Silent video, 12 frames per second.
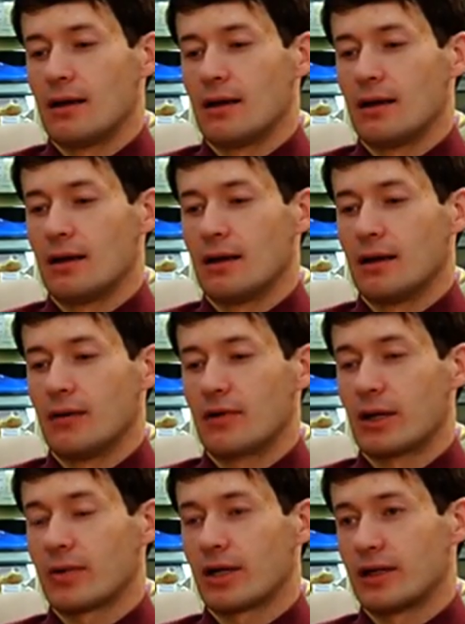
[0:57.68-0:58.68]
А, в
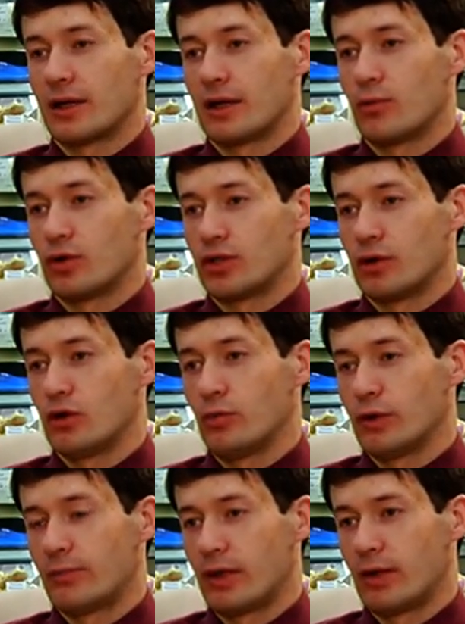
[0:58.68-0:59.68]
рамках этой рабочей
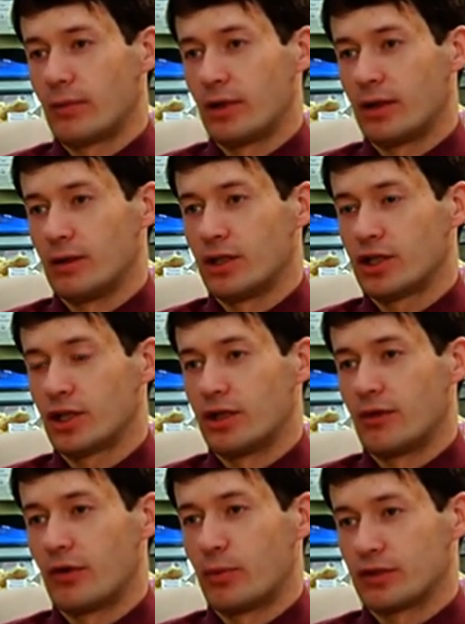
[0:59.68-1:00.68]
группы, помимо
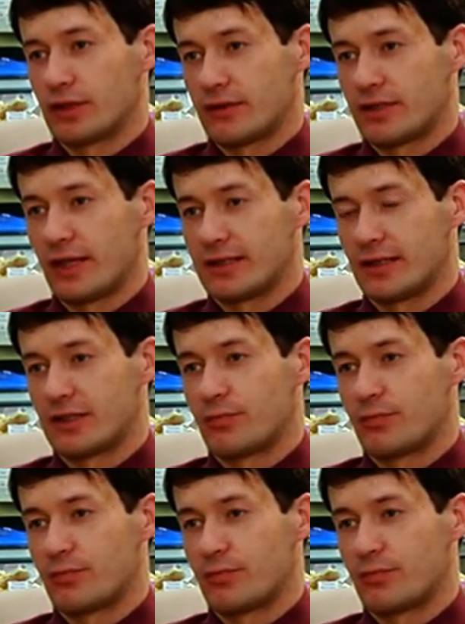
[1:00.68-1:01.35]
решения вопросов, связанных